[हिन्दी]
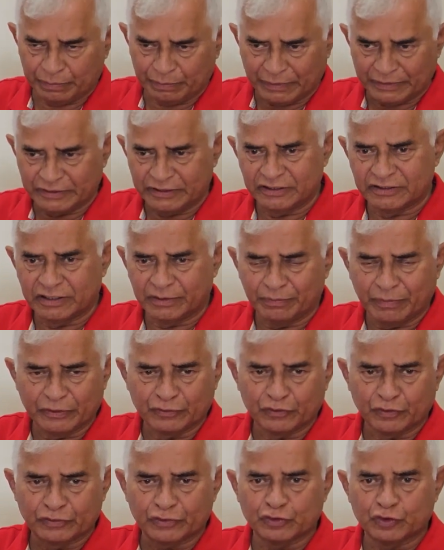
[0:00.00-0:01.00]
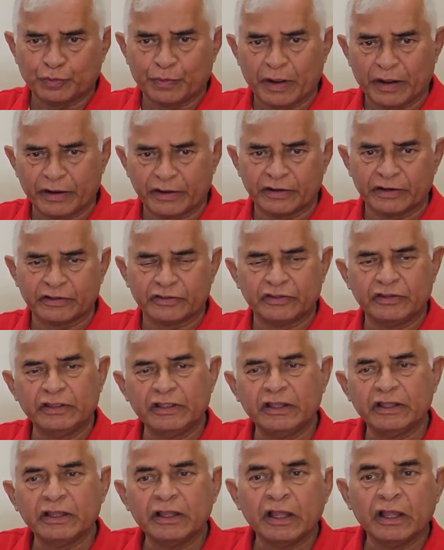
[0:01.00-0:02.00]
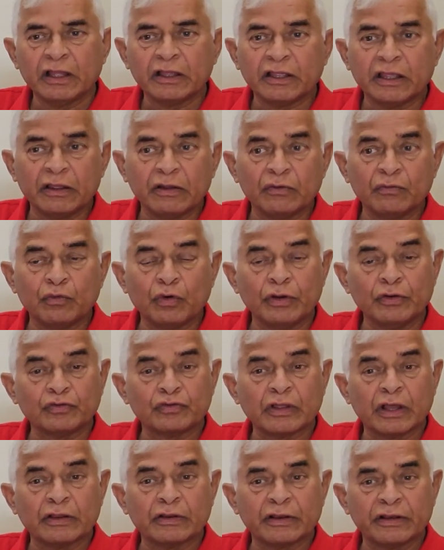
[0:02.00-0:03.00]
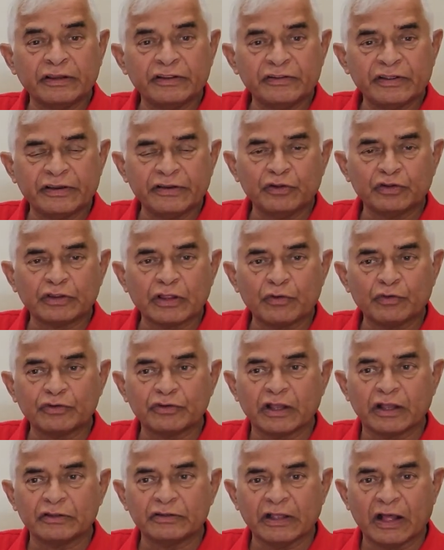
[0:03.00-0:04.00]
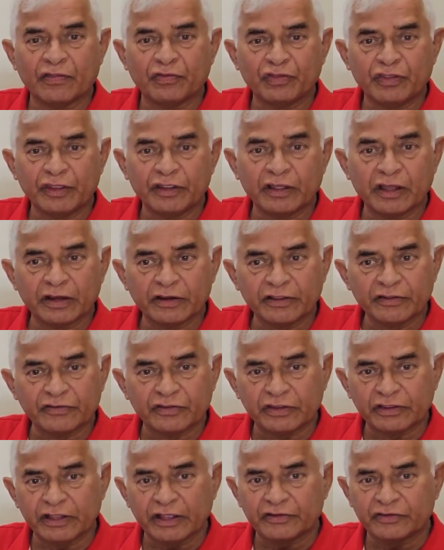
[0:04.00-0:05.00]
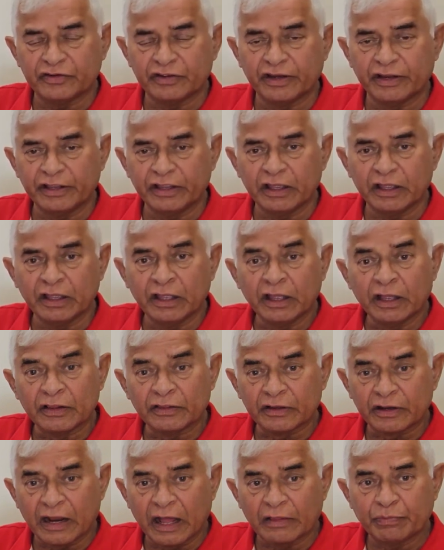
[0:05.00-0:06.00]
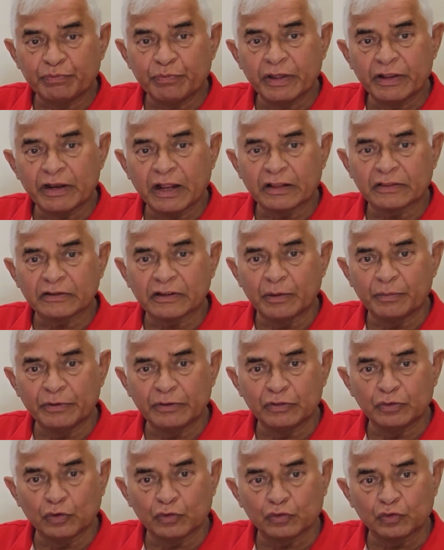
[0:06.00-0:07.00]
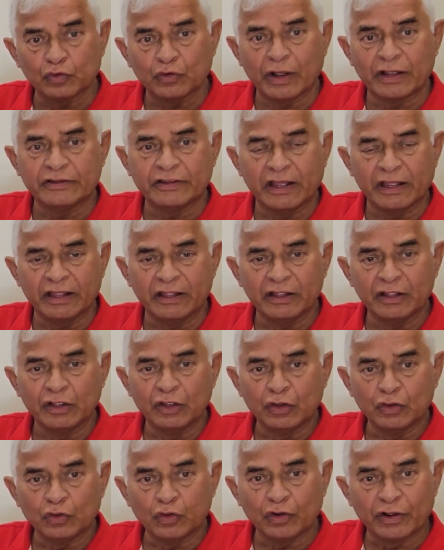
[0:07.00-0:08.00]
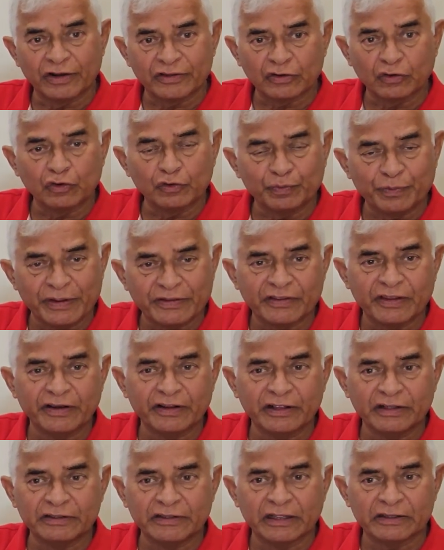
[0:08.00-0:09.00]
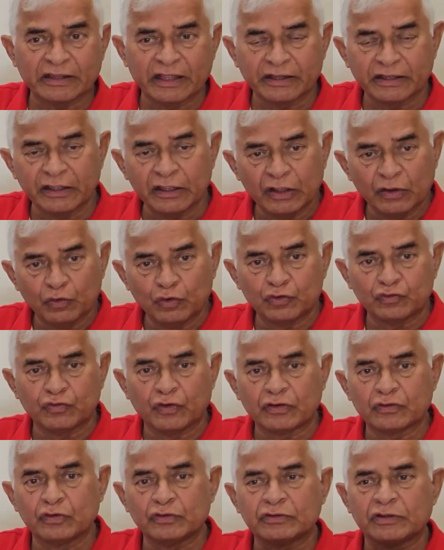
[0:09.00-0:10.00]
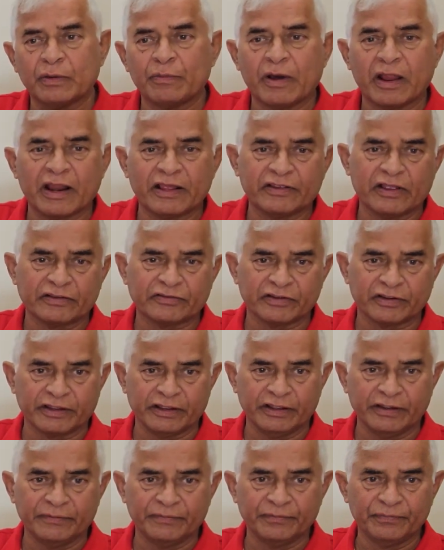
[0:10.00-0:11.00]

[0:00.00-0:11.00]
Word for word: पति से बच्चों से छुपा के रखती है कि वो उसका रीजन ये होता है वो जानती घर की स्थिति अच्छी नहीं है रात बेरात कभी दुख सुख आ जाए तो घर से कुछ पैसे निकल जाए ताकि उस वक्त को संभाला जा सके